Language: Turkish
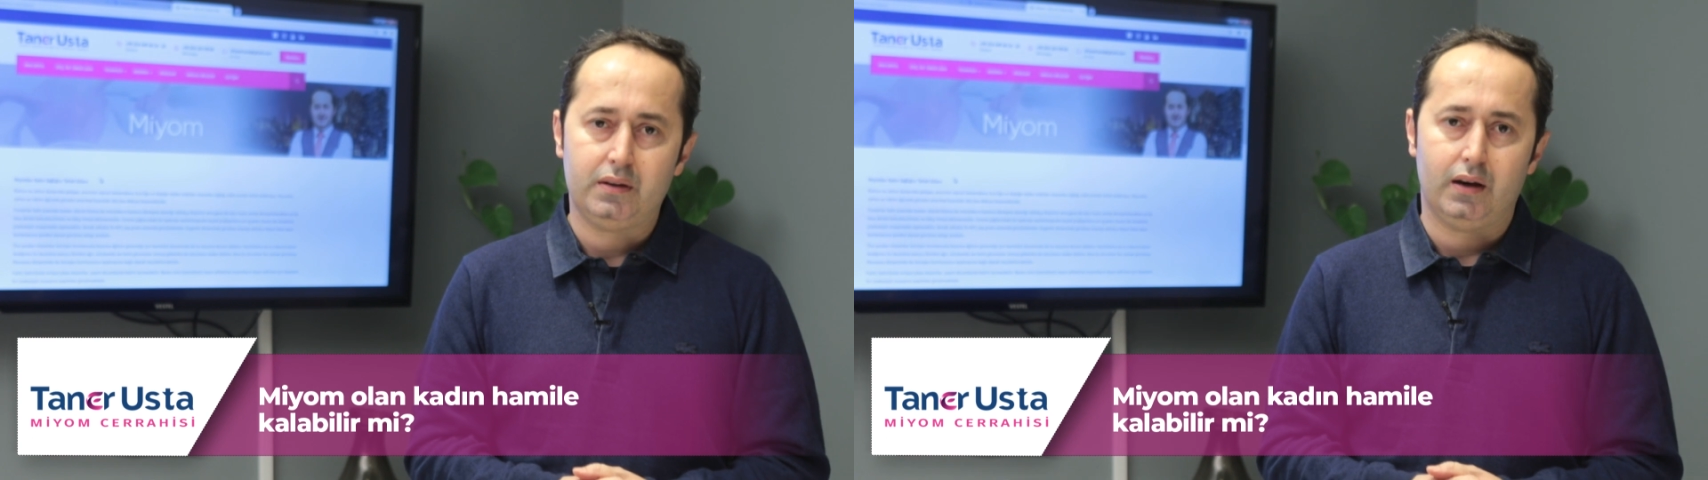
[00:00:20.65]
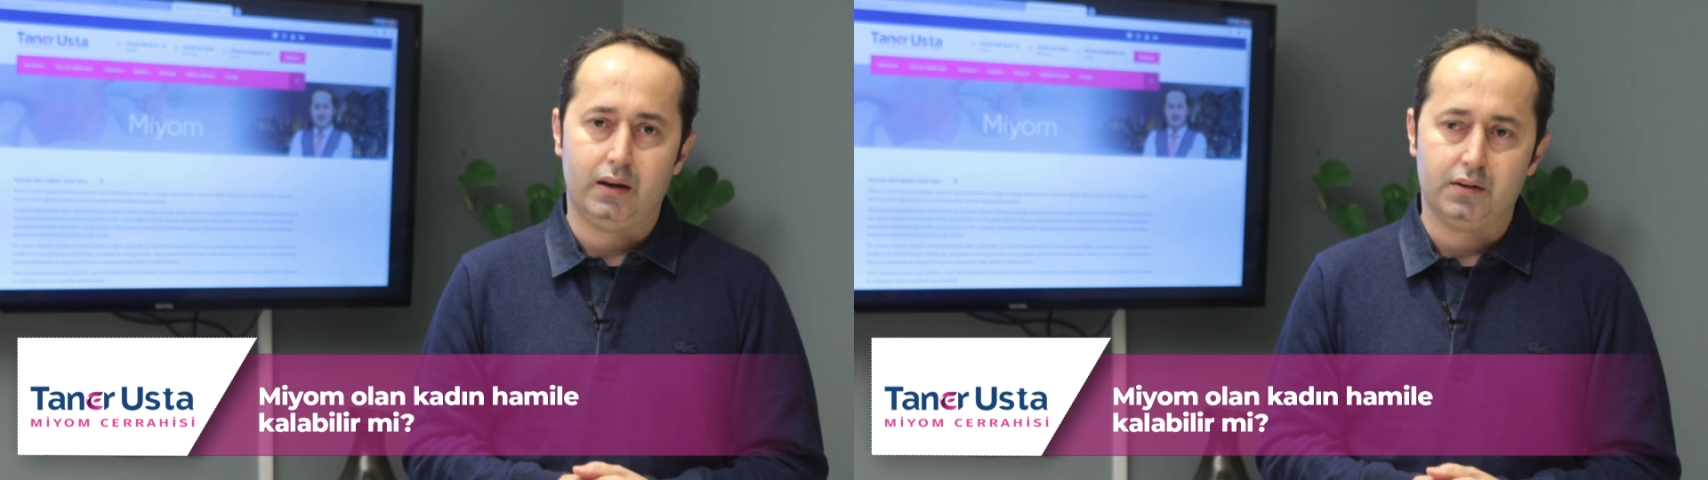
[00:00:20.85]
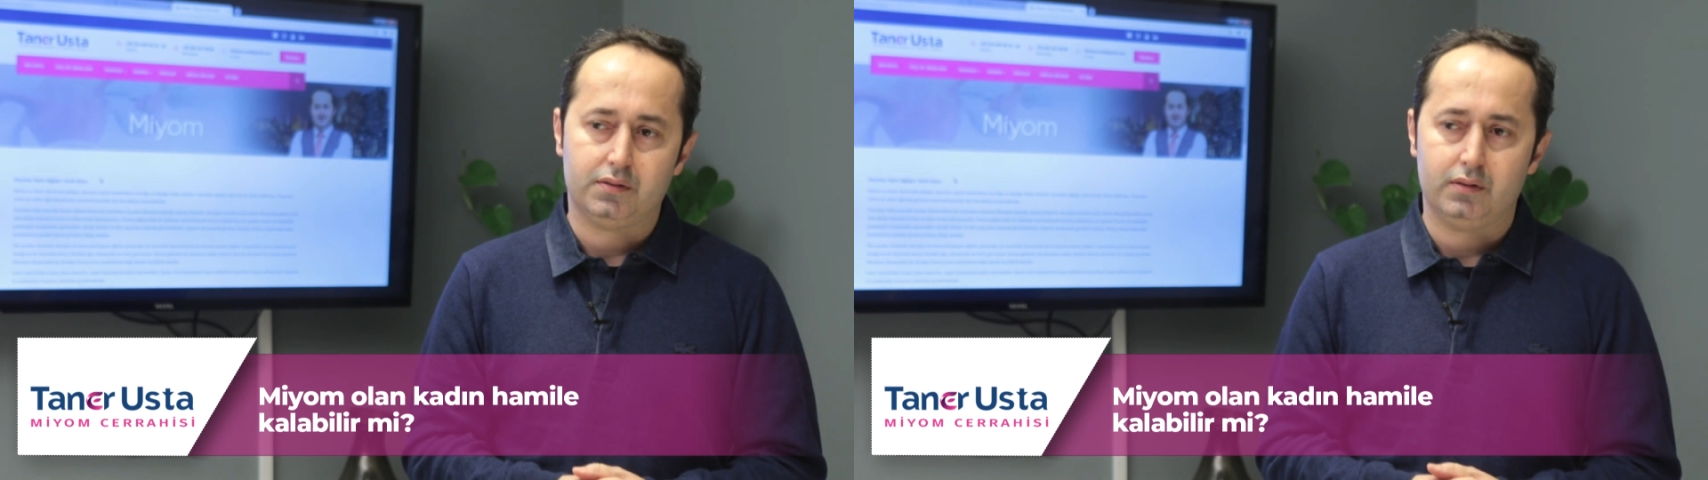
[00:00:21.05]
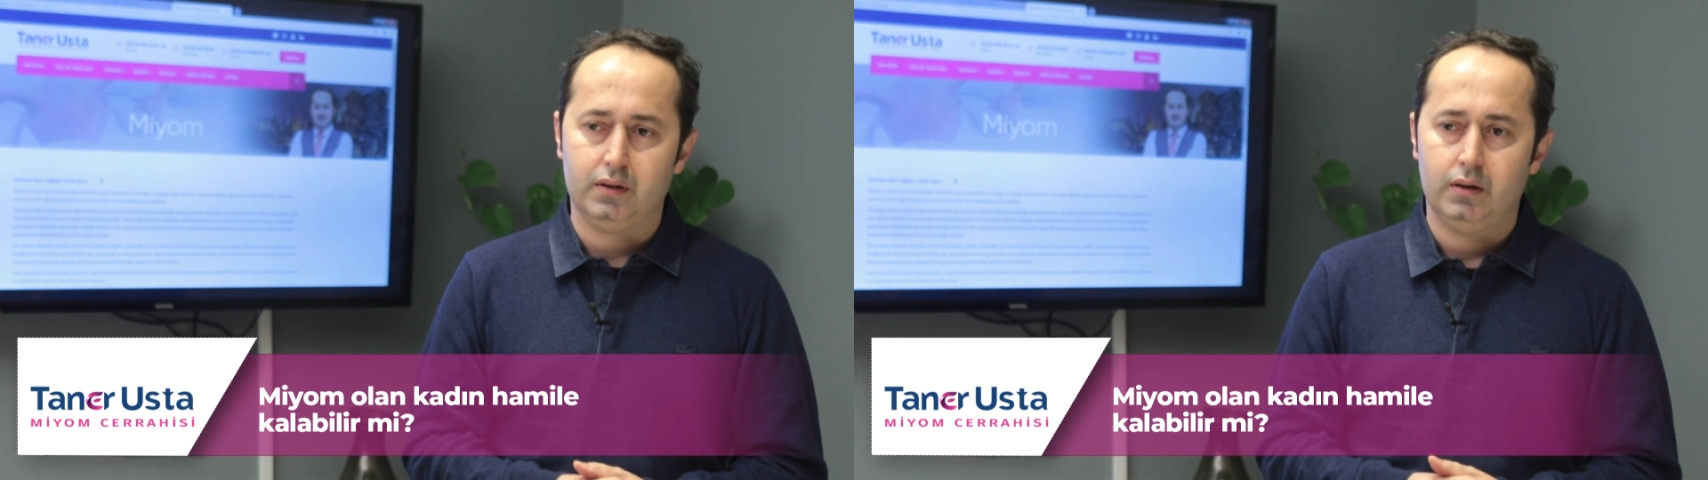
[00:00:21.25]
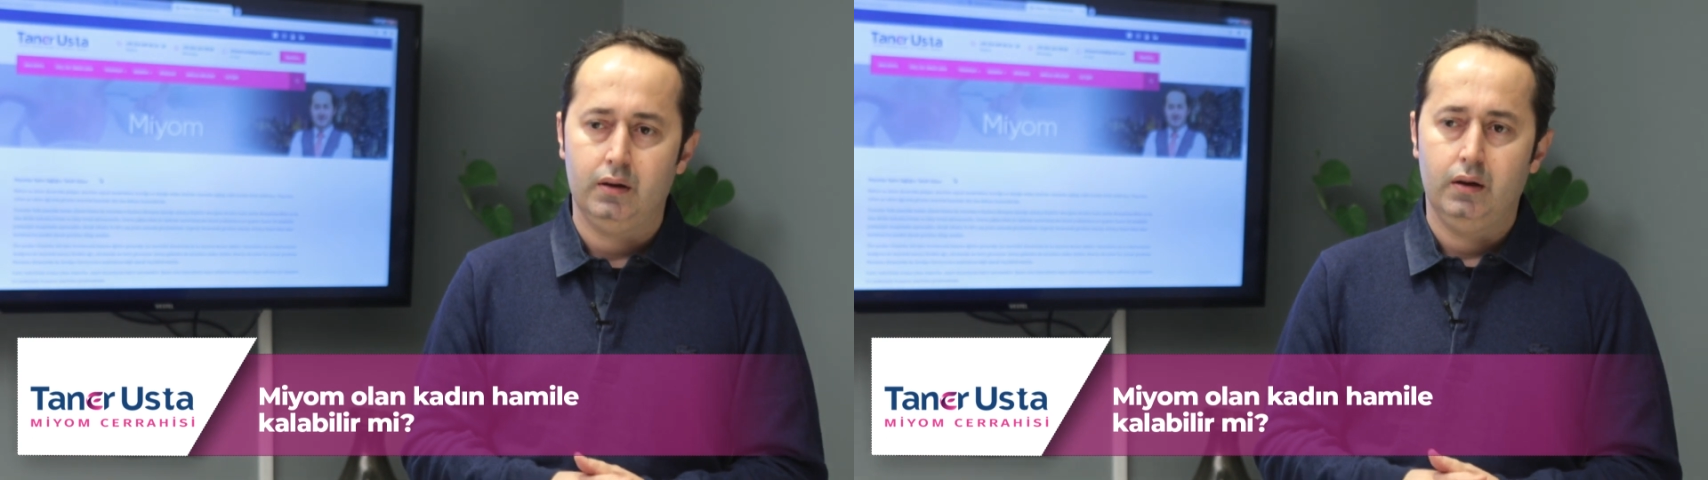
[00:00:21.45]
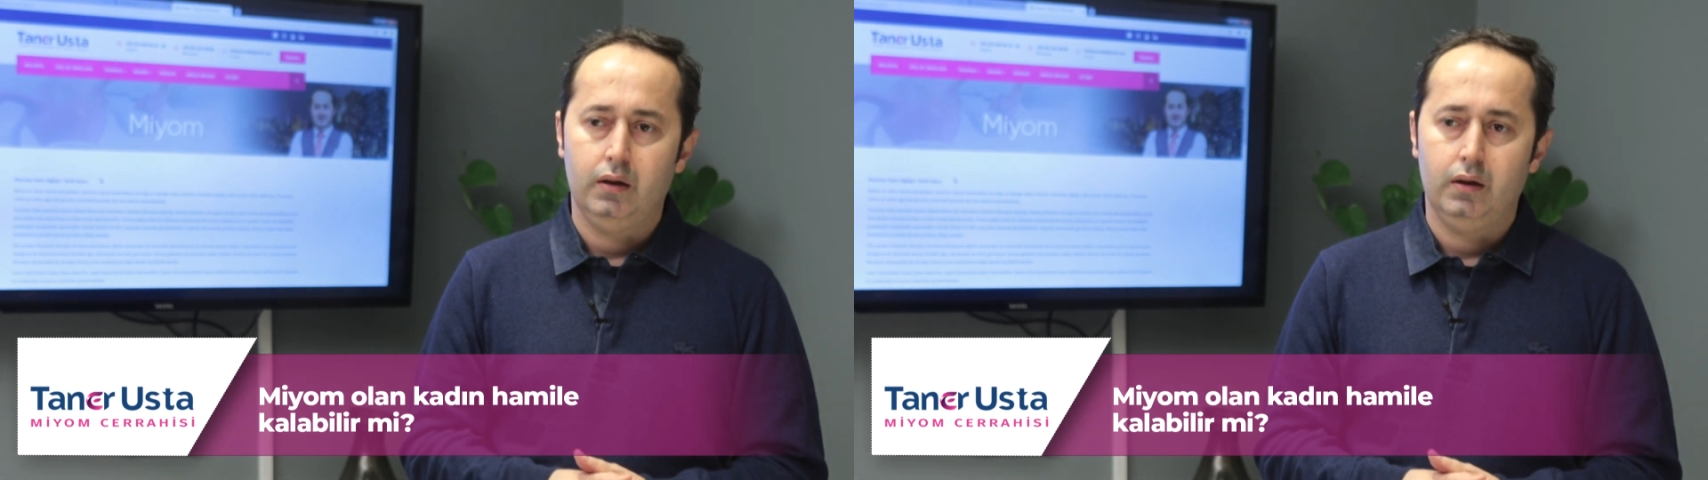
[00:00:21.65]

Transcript: bir tanesi.